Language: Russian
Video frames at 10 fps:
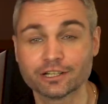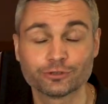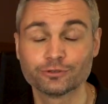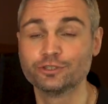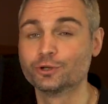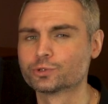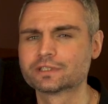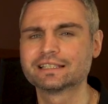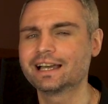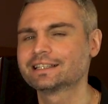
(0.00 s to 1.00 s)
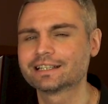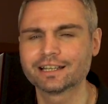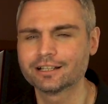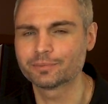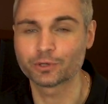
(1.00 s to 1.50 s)
Так что не узнать
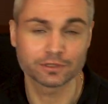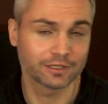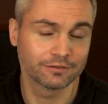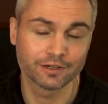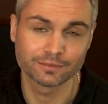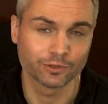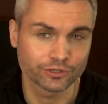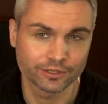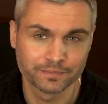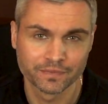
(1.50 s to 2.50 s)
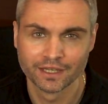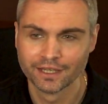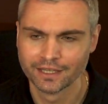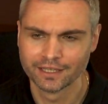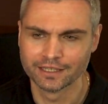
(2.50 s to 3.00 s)
Крейл просто невозможно.
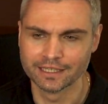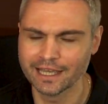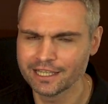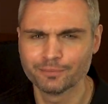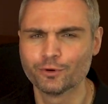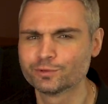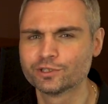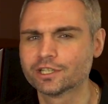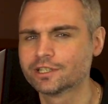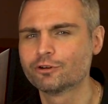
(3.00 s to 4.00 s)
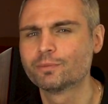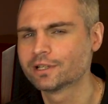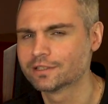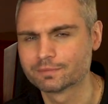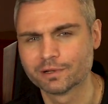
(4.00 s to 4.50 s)
Я не помню ни одного
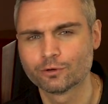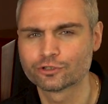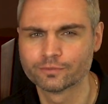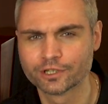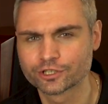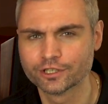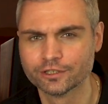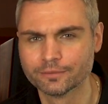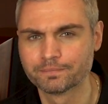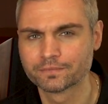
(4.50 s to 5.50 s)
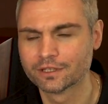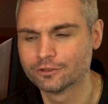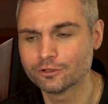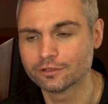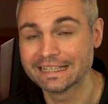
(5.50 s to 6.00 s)
бренда с похожим решением.
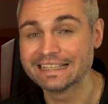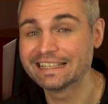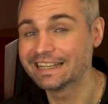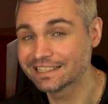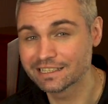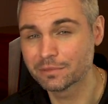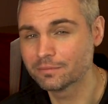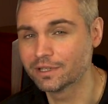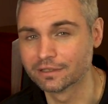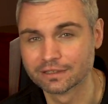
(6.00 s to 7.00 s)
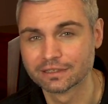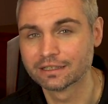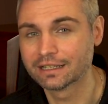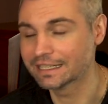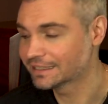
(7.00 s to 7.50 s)
Но интересный момент.
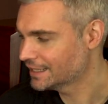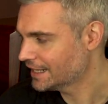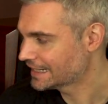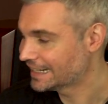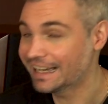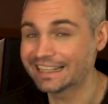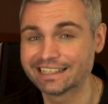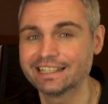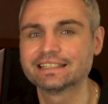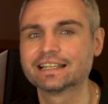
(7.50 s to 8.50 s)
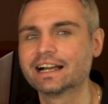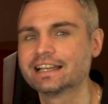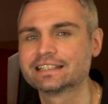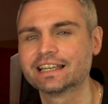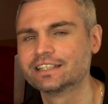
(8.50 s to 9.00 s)
Когда
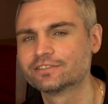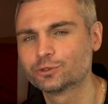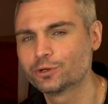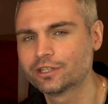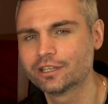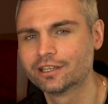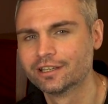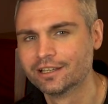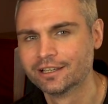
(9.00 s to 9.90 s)
К300i стоит в стойке,